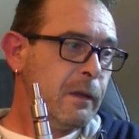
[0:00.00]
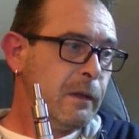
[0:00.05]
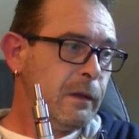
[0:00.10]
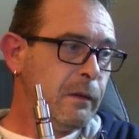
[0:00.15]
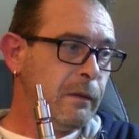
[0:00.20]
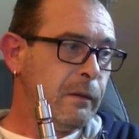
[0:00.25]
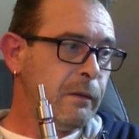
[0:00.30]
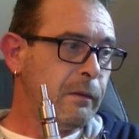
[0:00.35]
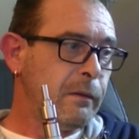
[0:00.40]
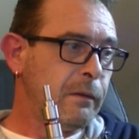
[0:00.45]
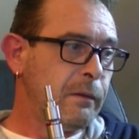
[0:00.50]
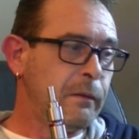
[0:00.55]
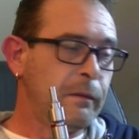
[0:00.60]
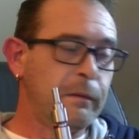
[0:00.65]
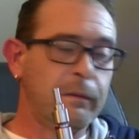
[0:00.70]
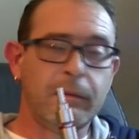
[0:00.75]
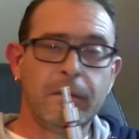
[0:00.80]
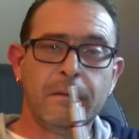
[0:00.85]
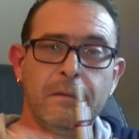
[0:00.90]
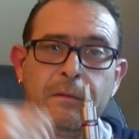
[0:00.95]

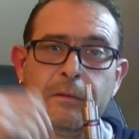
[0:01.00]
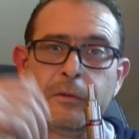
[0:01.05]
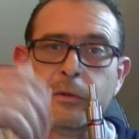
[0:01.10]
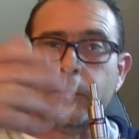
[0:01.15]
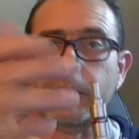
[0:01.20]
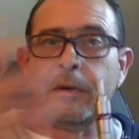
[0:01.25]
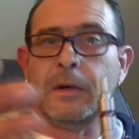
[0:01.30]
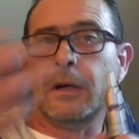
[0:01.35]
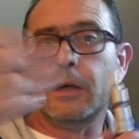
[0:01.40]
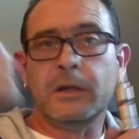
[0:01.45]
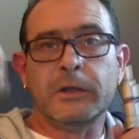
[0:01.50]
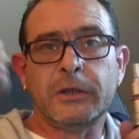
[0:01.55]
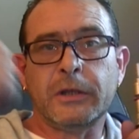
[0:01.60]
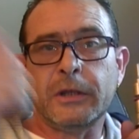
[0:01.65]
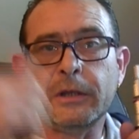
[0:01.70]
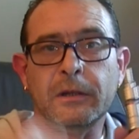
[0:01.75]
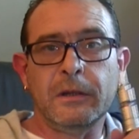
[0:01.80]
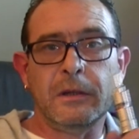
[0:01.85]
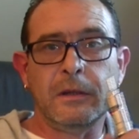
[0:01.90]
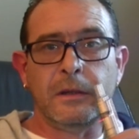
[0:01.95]
euh, je sais pas,
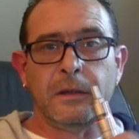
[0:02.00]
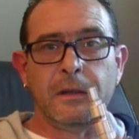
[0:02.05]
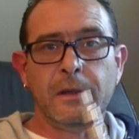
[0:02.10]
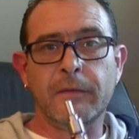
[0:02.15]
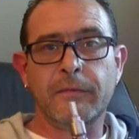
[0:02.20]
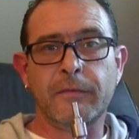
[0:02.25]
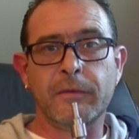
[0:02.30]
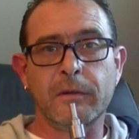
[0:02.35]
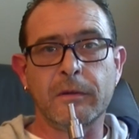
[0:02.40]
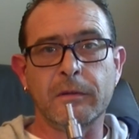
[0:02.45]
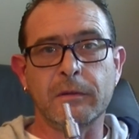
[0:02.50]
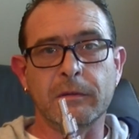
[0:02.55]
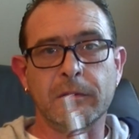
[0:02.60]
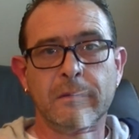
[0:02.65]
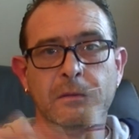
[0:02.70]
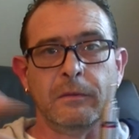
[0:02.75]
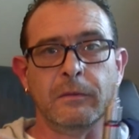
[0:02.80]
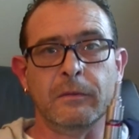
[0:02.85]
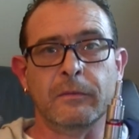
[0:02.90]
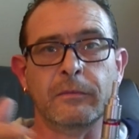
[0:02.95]
acheter un téléphone,
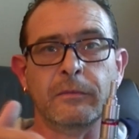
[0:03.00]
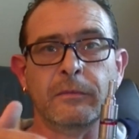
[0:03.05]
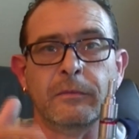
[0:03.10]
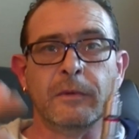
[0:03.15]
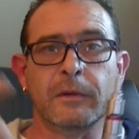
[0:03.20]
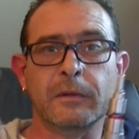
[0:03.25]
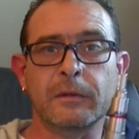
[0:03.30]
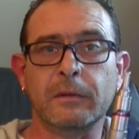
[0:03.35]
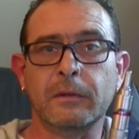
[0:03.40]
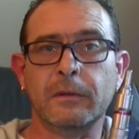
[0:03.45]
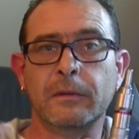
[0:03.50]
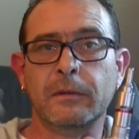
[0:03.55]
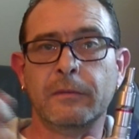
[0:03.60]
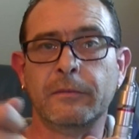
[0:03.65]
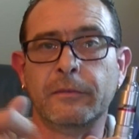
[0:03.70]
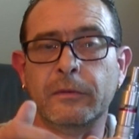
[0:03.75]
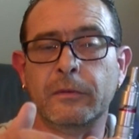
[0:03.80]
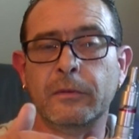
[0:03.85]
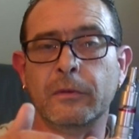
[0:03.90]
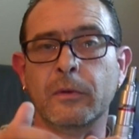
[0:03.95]
euh, on vous demande la
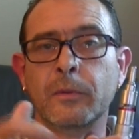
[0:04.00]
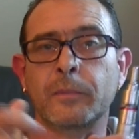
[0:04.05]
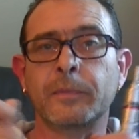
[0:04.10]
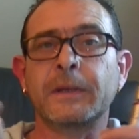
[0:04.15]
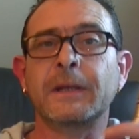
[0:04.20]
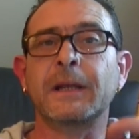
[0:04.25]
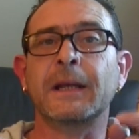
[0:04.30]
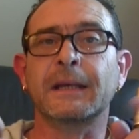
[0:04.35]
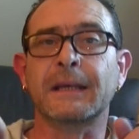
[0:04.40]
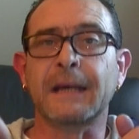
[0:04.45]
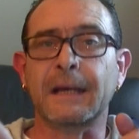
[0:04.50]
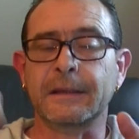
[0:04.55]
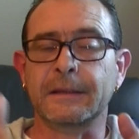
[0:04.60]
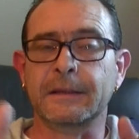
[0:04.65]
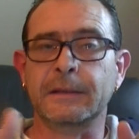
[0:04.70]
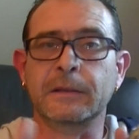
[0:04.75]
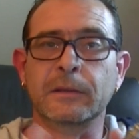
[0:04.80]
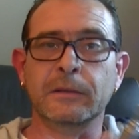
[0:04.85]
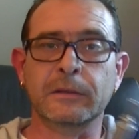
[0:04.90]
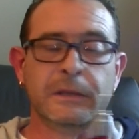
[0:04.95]
photocopie de la carte
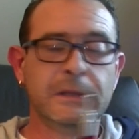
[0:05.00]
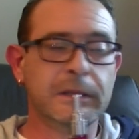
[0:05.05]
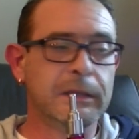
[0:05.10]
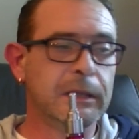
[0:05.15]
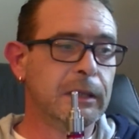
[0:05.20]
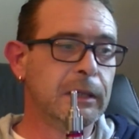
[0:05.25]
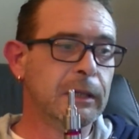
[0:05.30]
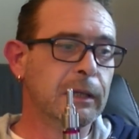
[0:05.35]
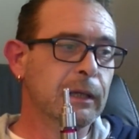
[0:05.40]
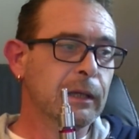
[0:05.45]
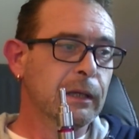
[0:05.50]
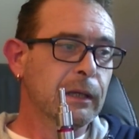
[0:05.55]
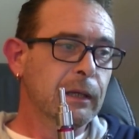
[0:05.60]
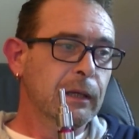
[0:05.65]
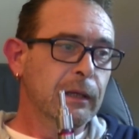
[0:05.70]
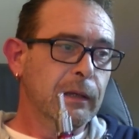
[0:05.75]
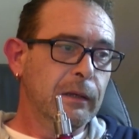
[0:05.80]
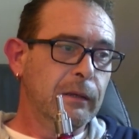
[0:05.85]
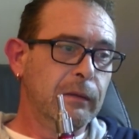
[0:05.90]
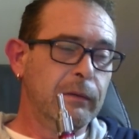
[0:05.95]
d'identité.
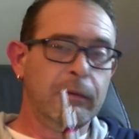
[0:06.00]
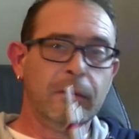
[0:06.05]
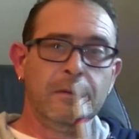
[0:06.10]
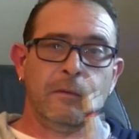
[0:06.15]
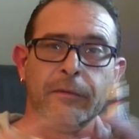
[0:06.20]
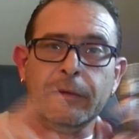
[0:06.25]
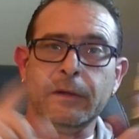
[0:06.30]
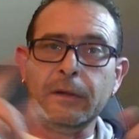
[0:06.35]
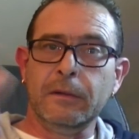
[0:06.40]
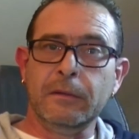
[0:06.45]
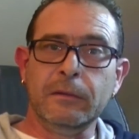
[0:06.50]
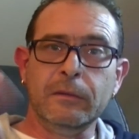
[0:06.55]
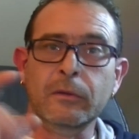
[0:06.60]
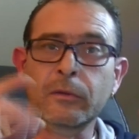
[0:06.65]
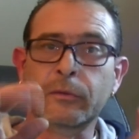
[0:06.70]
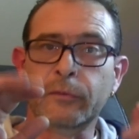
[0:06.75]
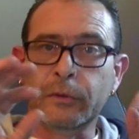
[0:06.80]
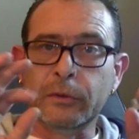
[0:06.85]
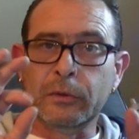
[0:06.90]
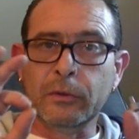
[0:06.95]
Euh, enfin,
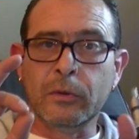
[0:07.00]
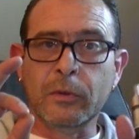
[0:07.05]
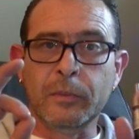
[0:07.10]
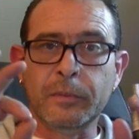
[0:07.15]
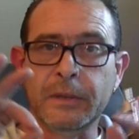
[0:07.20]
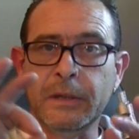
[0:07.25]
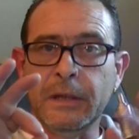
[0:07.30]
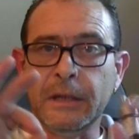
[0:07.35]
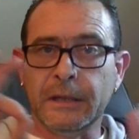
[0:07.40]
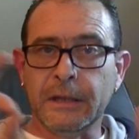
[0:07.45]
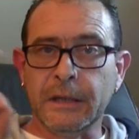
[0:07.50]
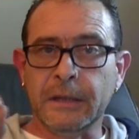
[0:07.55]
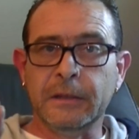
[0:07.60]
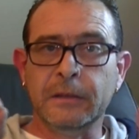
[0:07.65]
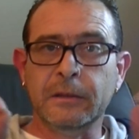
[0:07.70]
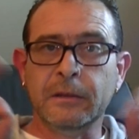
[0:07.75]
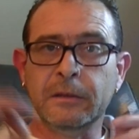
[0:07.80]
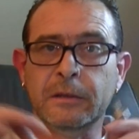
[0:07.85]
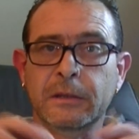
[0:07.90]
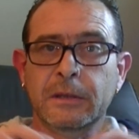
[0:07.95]
notre photocopie de la carte
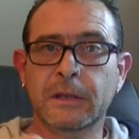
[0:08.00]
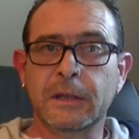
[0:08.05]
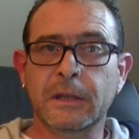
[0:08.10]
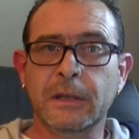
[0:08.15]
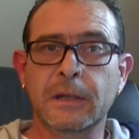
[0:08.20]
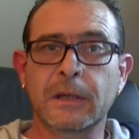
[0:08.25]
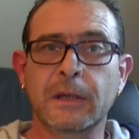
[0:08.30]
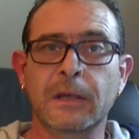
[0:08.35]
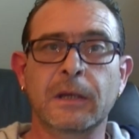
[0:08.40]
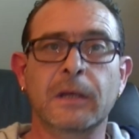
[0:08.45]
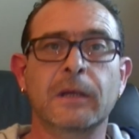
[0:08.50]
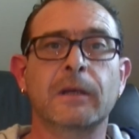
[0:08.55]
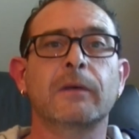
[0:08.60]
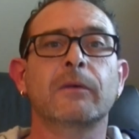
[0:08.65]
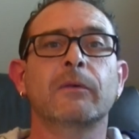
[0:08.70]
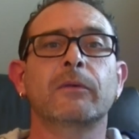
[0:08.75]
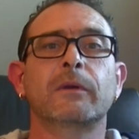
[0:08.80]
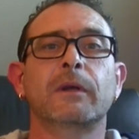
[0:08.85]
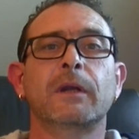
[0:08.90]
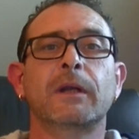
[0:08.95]
d'identité,
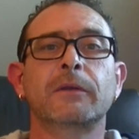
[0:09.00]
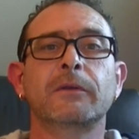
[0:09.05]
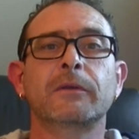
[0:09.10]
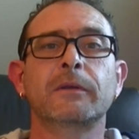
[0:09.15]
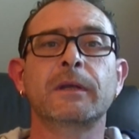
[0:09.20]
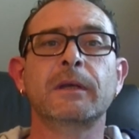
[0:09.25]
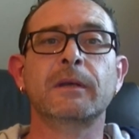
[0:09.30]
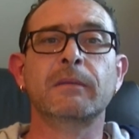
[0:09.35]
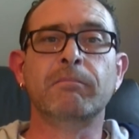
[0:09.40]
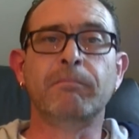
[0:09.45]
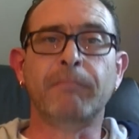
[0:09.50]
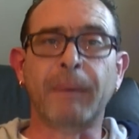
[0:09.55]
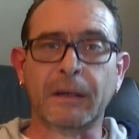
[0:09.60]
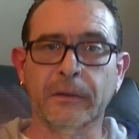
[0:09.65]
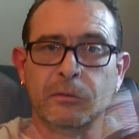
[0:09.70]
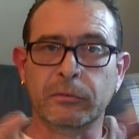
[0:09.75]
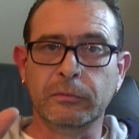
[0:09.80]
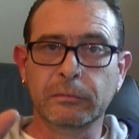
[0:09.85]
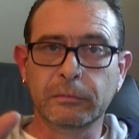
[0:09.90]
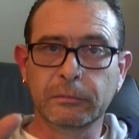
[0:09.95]
on l'a donnée partout.